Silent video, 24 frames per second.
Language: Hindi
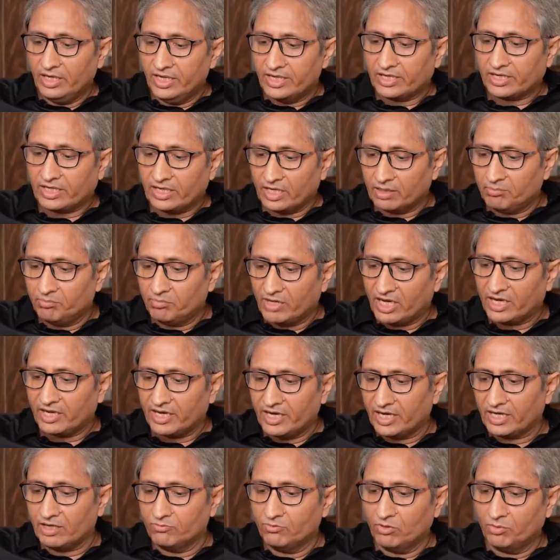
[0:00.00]
लिखकर मर
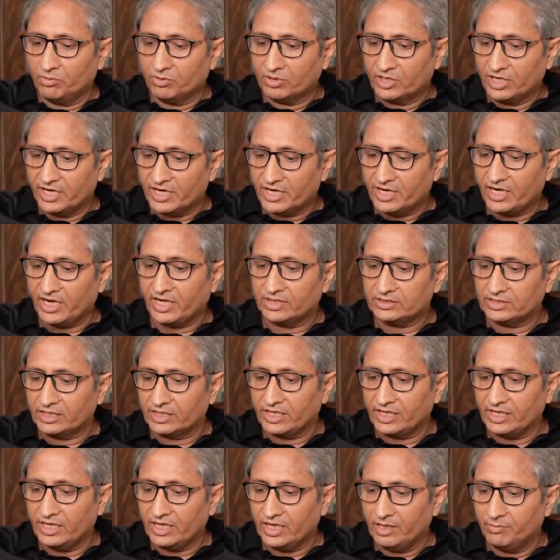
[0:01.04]
गए कि वो गिड़गिड़ाते
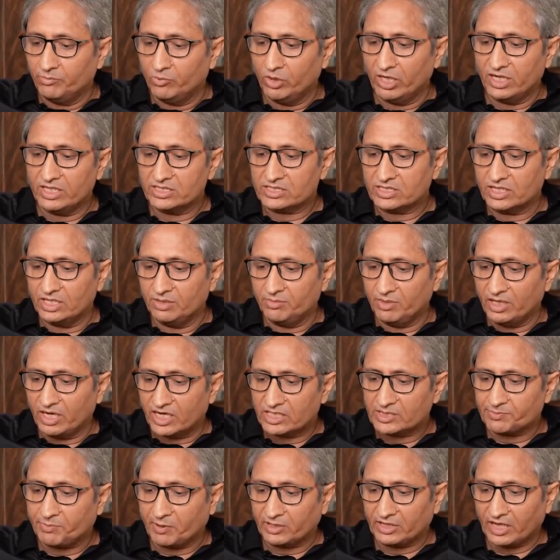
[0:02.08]
रहे एम्बुलेंस नहीं मिला
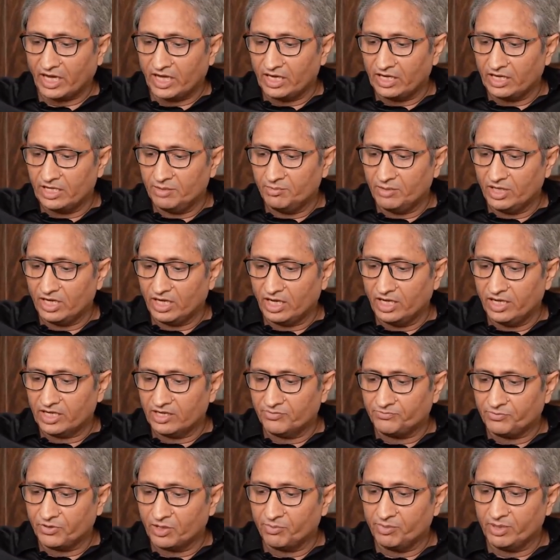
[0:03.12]
अस्पताल नहीं मिला
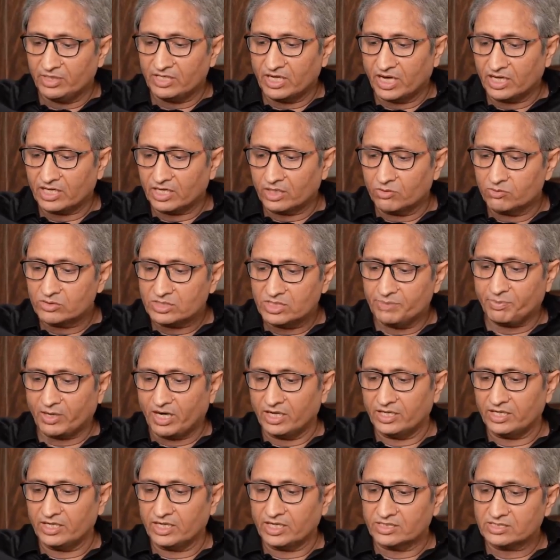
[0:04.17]
लेकिन फिर भी जाकर उसी
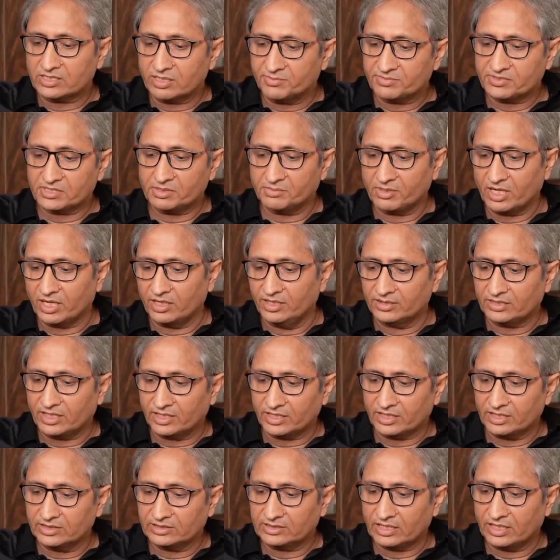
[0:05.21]
पार्टी का सबसे बड़ा
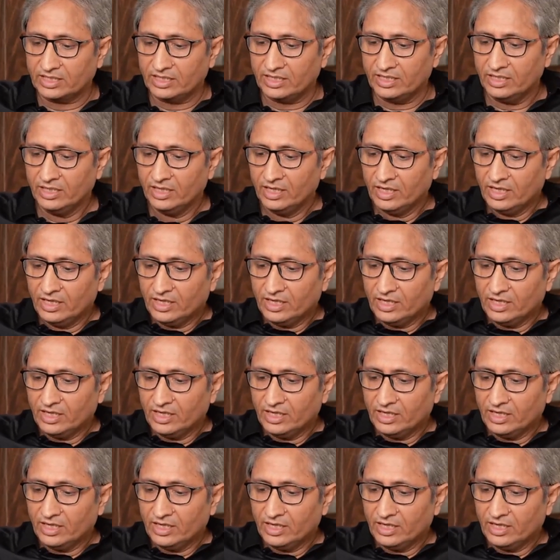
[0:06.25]
नेता कहता है